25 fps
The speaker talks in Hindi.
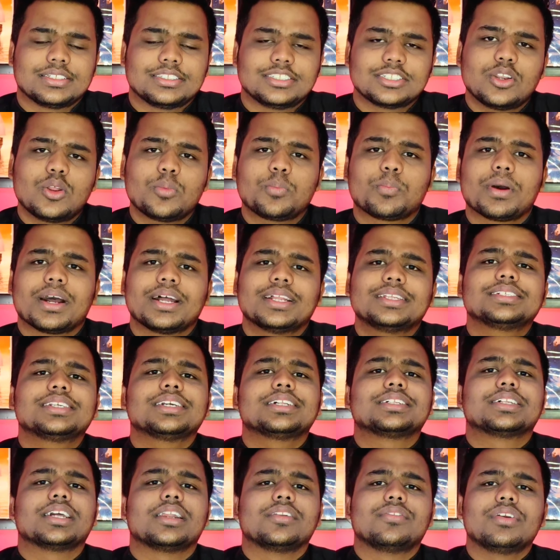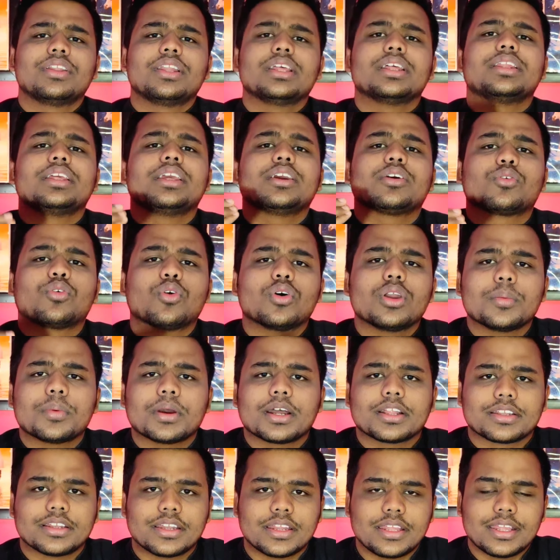चलो पाँच का सेल्फी दे दिए कोई
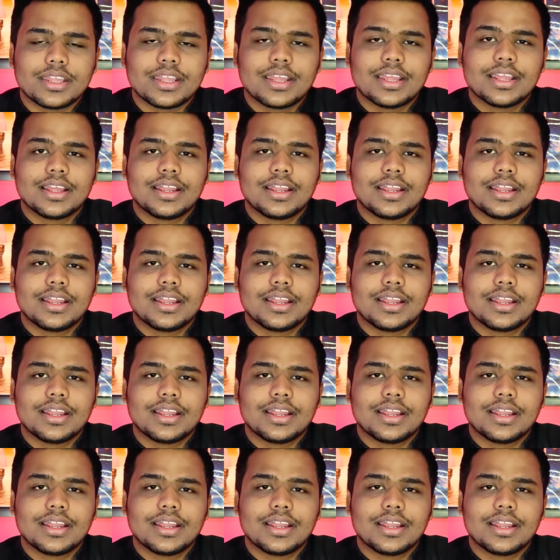बात नहीं